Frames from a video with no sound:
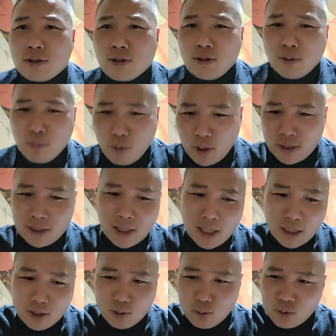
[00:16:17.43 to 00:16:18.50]
그 연보라 씨랑
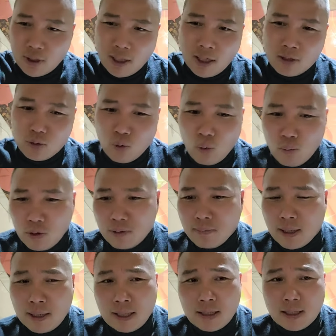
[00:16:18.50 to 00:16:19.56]
같이 울산에 가서 공무원을
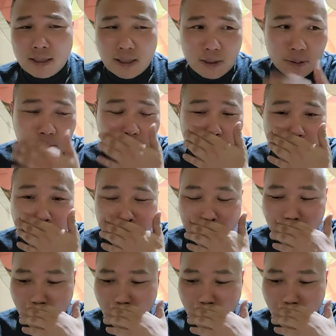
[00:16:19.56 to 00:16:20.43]
만났다잖아요.